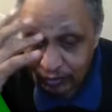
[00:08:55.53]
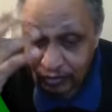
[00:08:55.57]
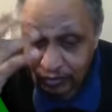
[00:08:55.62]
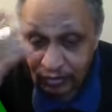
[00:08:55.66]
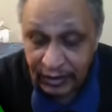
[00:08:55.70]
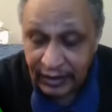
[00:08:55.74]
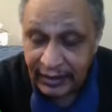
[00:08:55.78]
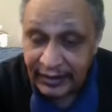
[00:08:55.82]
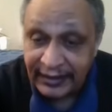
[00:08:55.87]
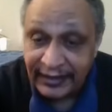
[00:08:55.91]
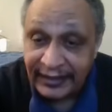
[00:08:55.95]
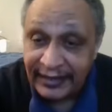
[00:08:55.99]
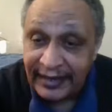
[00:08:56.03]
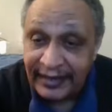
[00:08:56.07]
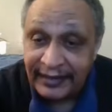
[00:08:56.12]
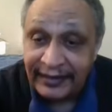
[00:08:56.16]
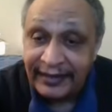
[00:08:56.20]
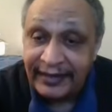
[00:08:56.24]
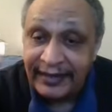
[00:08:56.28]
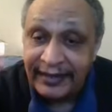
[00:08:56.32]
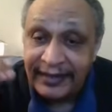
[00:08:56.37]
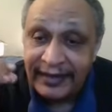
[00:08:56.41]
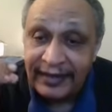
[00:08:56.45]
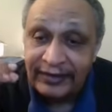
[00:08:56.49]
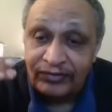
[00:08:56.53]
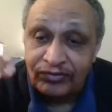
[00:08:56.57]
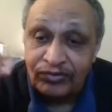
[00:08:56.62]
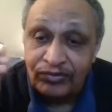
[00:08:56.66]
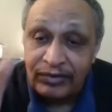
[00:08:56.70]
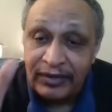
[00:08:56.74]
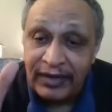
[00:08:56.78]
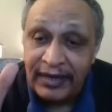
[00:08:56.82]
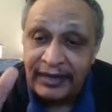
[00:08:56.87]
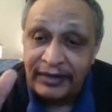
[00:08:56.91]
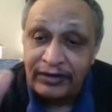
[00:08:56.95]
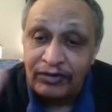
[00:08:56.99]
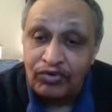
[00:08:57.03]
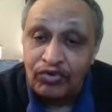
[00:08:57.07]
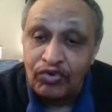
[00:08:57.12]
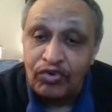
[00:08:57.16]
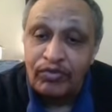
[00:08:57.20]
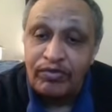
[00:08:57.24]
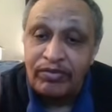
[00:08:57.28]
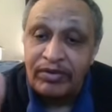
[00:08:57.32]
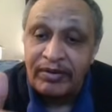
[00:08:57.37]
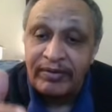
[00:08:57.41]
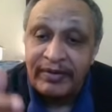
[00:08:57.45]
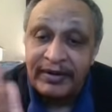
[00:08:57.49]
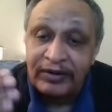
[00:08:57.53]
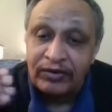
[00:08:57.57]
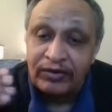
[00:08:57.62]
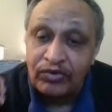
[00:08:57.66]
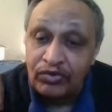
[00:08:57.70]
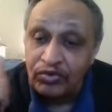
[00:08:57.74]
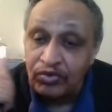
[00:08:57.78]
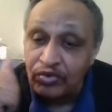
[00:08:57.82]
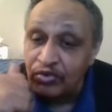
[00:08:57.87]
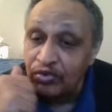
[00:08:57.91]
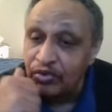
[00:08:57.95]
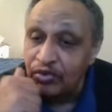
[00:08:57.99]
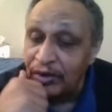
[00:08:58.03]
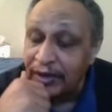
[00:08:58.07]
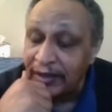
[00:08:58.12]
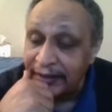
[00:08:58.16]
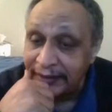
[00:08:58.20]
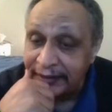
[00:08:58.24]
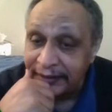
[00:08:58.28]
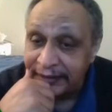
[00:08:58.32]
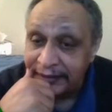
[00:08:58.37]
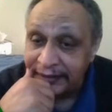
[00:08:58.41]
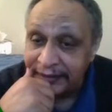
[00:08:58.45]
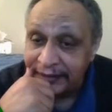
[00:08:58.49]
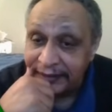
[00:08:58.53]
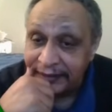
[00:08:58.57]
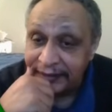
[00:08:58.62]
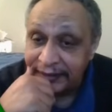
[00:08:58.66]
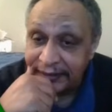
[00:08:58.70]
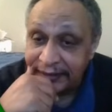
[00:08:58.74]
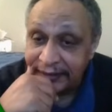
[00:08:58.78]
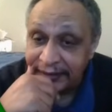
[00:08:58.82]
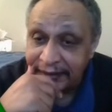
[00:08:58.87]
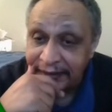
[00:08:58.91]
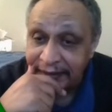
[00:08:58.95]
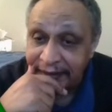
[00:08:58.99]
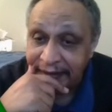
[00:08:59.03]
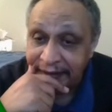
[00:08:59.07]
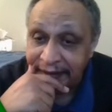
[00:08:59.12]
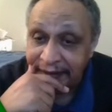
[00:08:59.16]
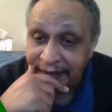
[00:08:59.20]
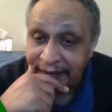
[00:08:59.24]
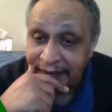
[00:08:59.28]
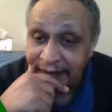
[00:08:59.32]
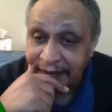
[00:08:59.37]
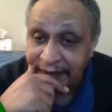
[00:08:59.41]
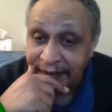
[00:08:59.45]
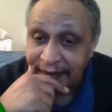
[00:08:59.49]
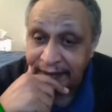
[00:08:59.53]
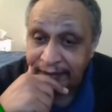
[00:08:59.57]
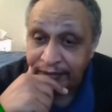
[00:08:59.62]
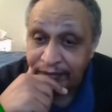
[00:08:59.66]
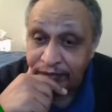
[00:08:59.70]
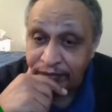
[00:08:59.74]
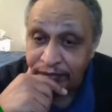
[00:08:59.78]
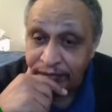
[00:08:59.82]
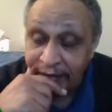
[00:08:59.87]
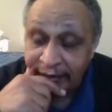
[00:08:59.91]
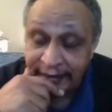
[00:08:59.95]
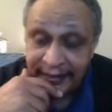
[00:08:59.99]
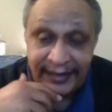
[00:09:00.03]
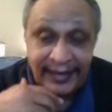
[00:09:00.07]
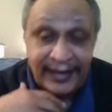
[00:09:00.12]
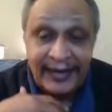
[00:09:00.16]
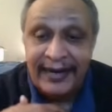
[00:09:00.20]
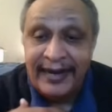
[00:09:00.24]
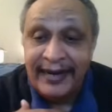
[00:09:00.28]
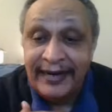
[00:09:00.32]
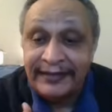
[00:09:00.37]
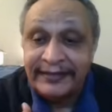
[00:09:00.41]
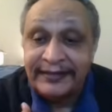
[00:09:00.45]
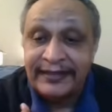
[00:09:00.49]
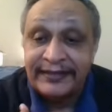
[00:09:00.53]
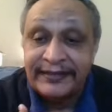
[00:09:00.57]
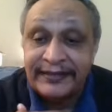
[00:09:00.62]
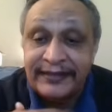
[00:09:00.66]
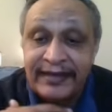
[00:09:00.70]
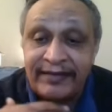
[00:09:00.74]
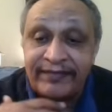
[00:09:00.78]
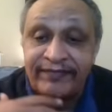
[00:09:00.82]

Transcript: اللي جات للناس كلها إنه ربما يكون هو آه، يعني أنا شخصيا